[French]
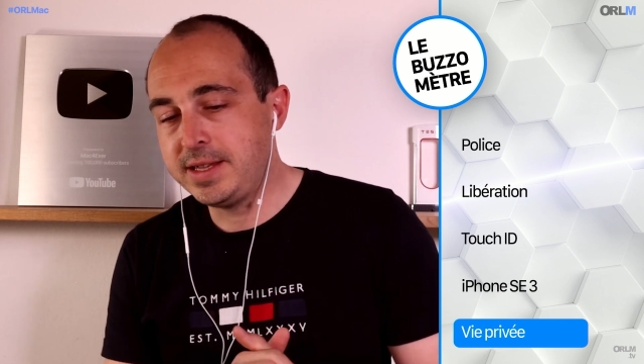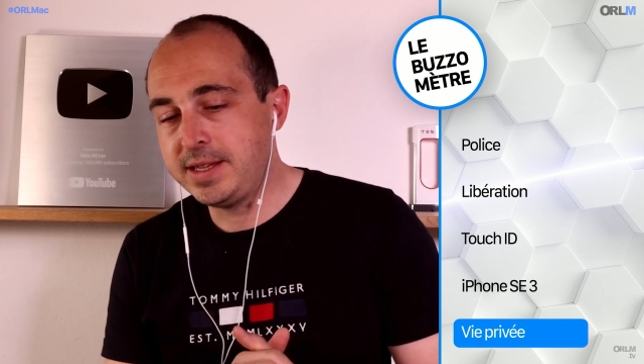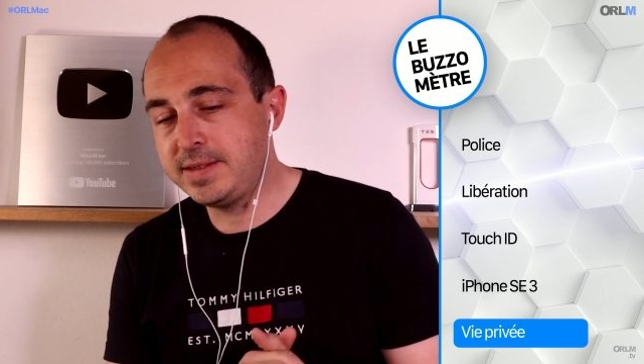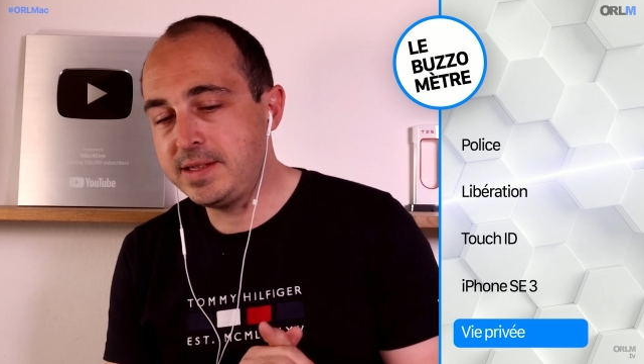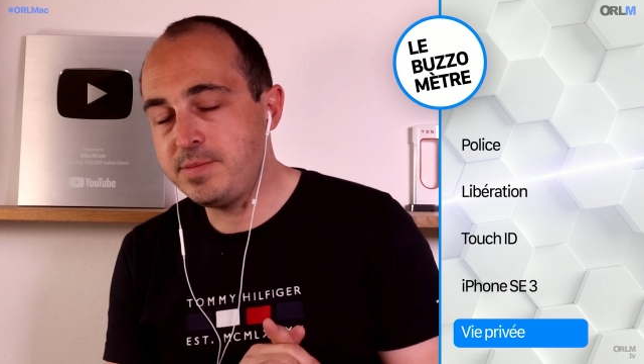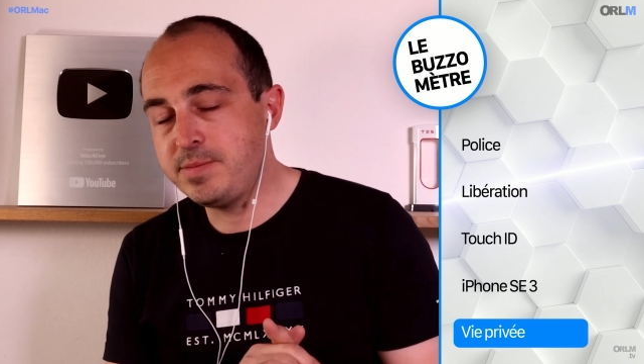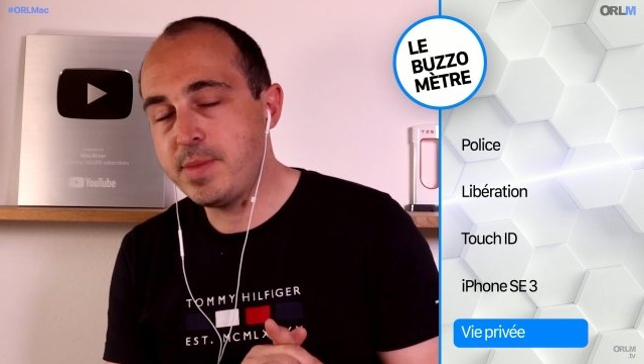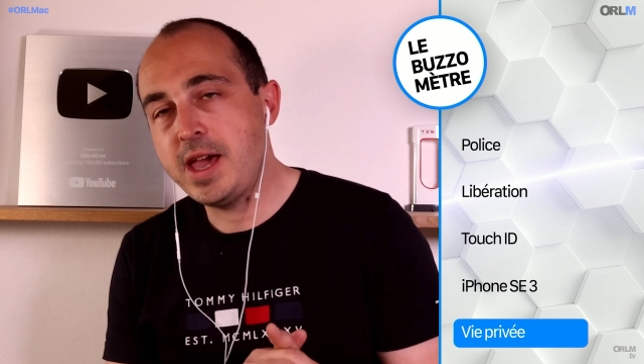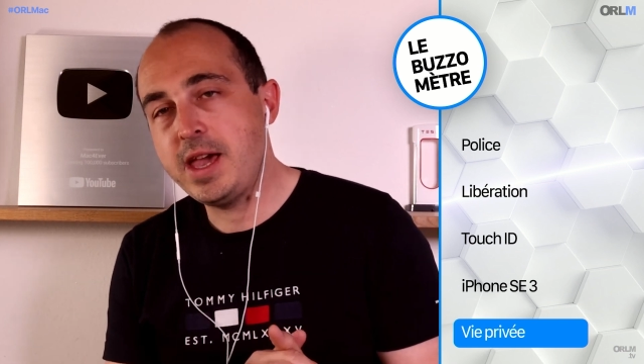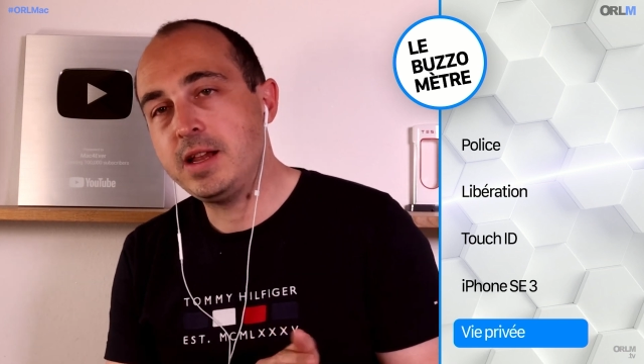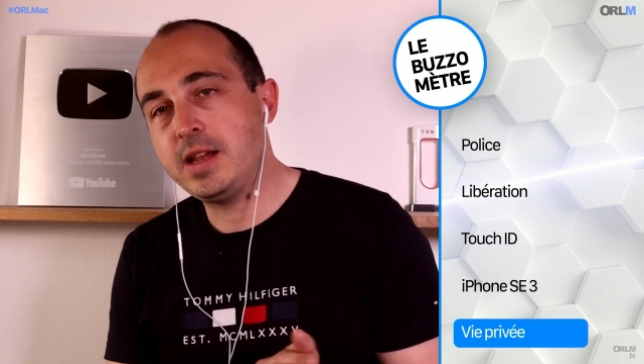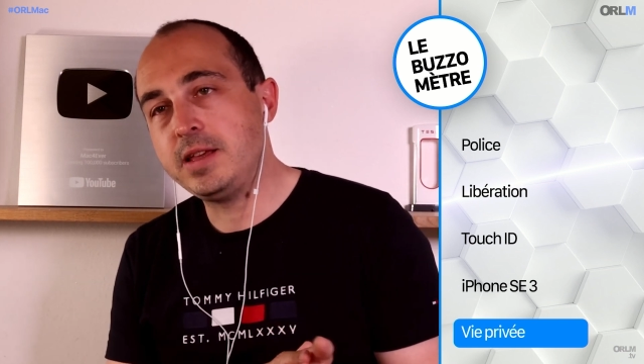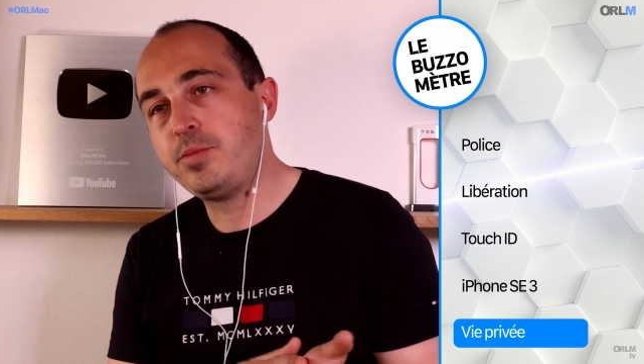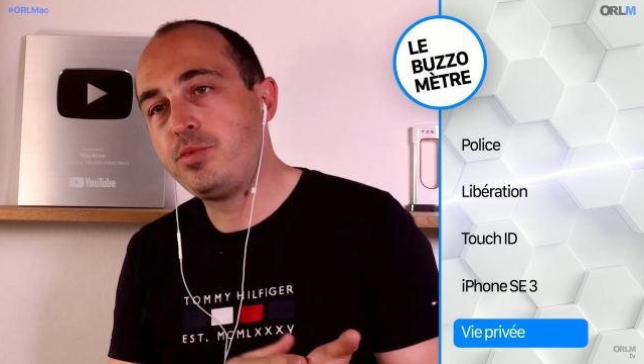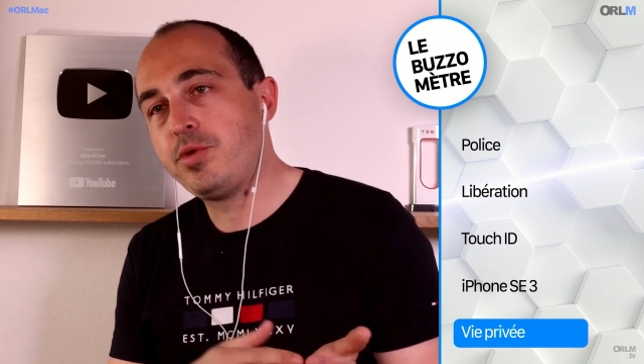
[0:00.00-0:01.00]
tes
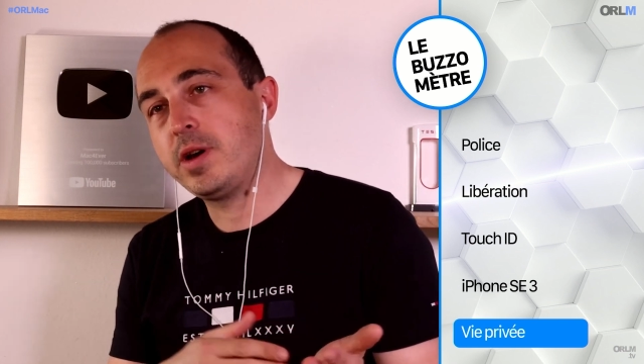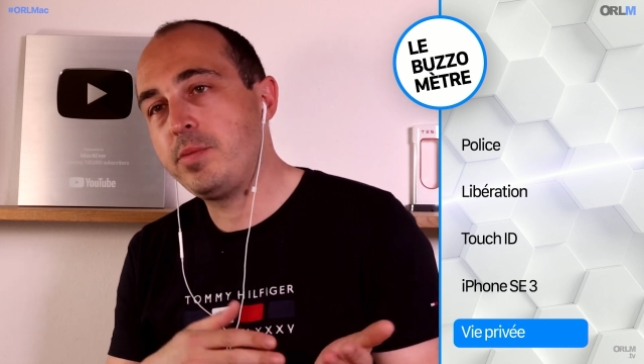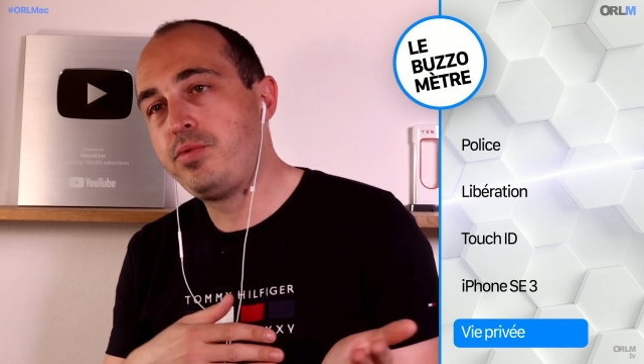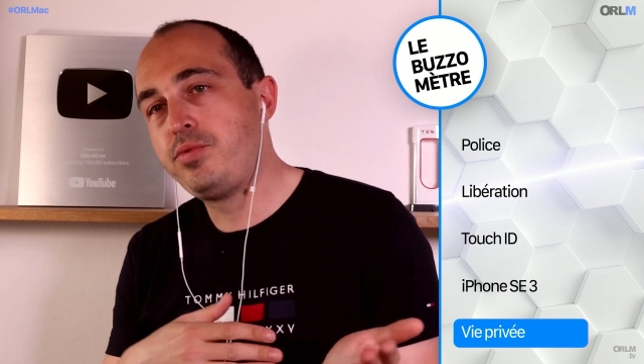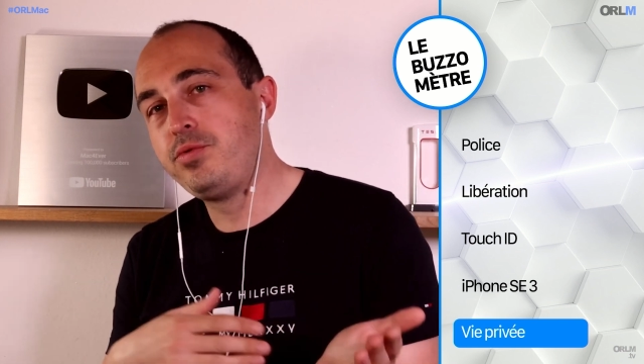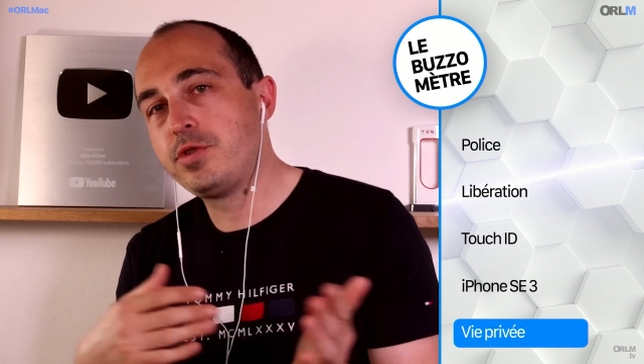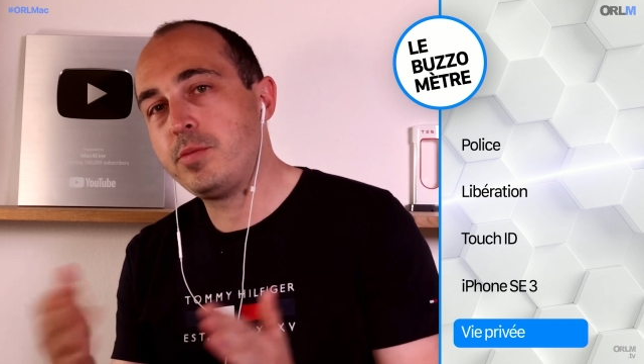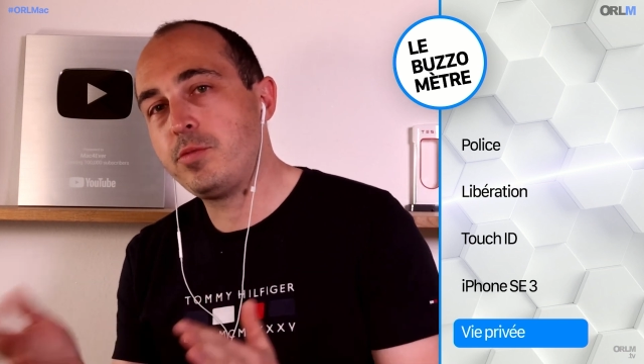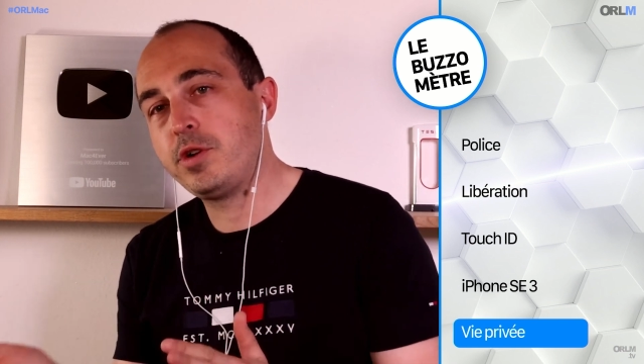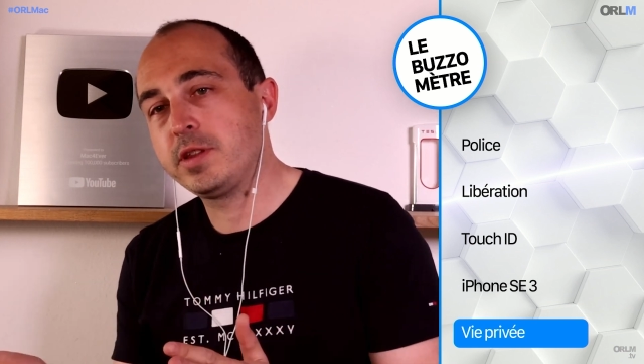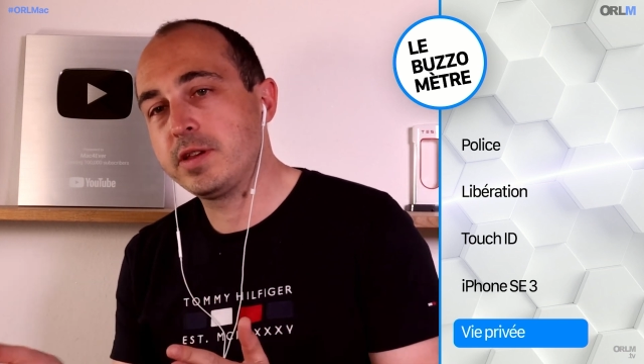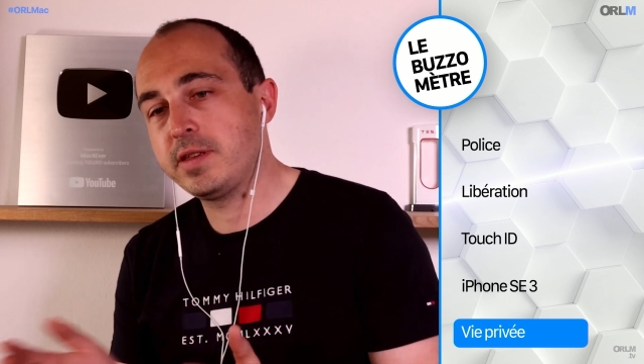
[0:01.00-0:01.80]
emails, il pourrait plus seulement